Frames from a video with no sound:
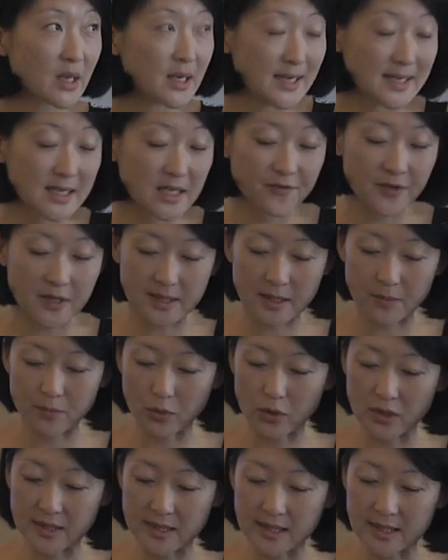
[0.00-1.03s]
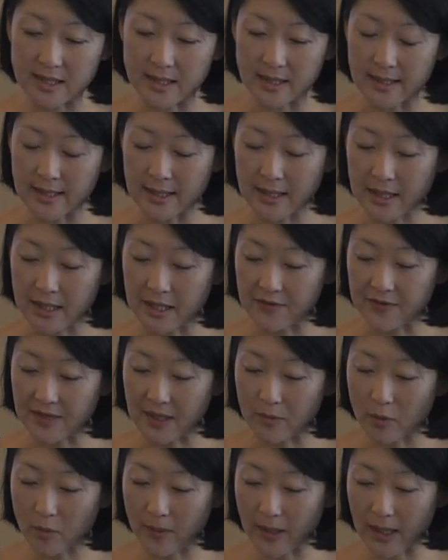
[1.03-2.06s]
Les effets de cette politique,
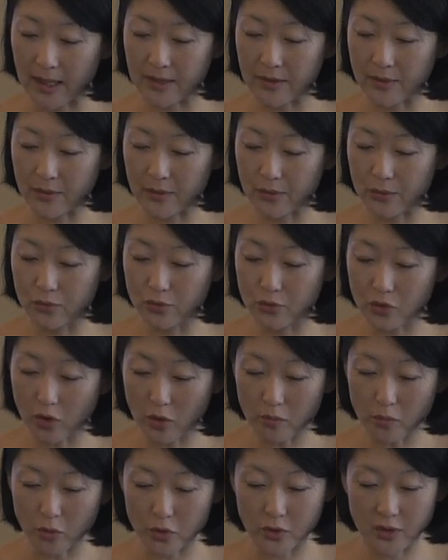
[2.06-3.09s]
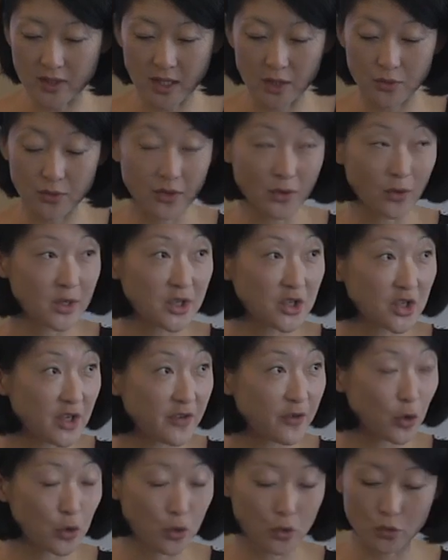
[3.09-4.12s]
évidemment, prennent du temps pour se traduire dans les
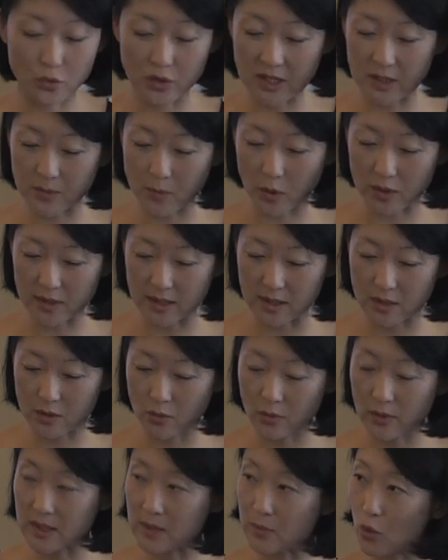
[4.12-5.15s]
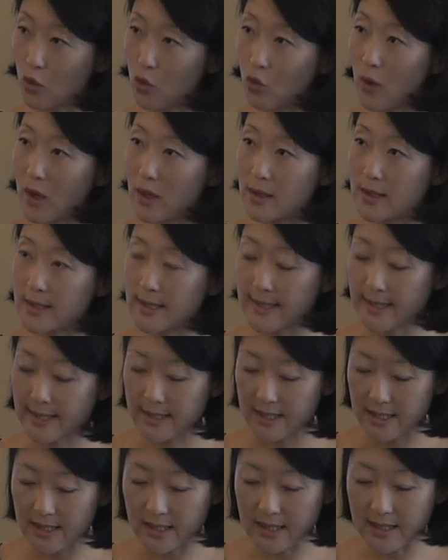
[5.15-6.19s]
chiffres de nos exportations, et c'est pourquoi
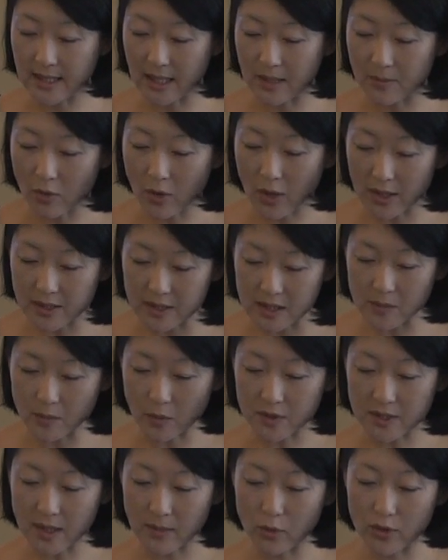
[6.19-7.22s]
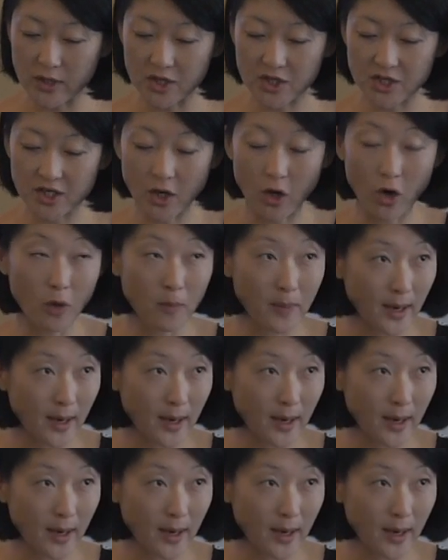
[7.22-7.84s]
il est également indispensable d'agir en